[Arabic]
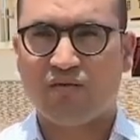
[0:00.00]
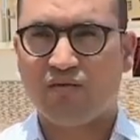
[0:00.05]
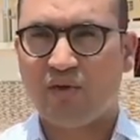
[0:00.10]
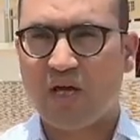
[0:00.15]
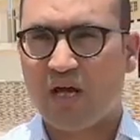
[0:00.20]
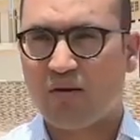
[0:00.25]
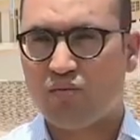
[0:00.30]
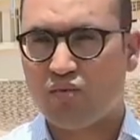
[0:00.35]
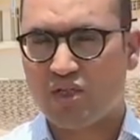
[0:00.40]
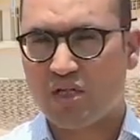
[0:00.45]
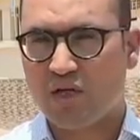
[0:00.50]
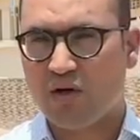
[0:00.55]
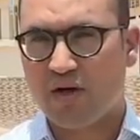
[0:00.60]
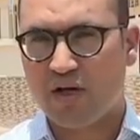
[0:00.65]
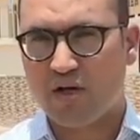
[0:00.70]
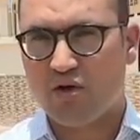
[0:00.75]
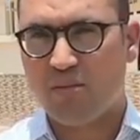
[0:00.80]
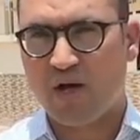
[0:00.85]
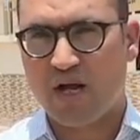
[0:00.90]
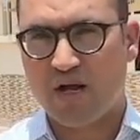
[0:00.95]
رفيع
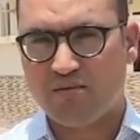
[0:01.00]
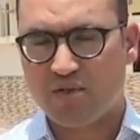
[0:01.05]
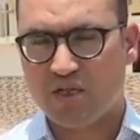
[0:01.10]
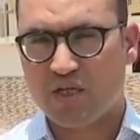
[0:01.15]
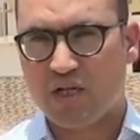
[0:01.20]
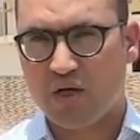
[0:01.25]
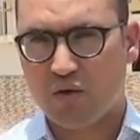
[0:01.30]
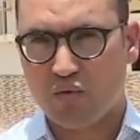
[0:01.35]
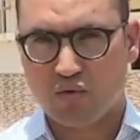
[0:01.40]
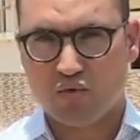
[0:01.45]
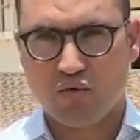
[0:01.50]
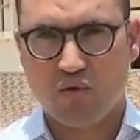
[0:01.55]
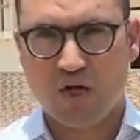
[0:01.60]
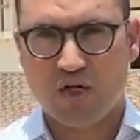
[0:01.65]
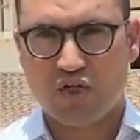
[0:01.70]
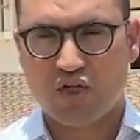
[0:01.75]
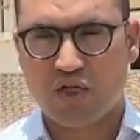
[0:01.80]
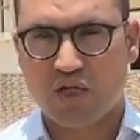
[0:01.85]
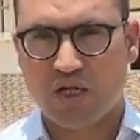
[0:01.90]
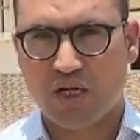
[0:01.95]
المستوى يوم أمس
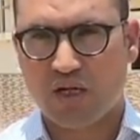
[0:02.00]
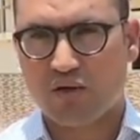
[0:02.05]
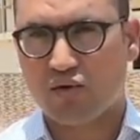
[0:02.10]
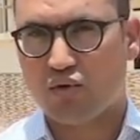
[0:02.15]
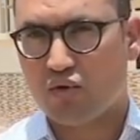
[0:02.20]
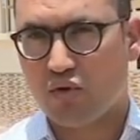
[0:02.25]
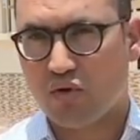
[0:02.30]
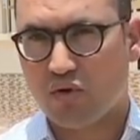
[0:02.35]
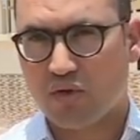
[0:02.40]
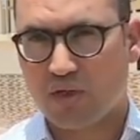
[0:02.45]
يقودها الجنرال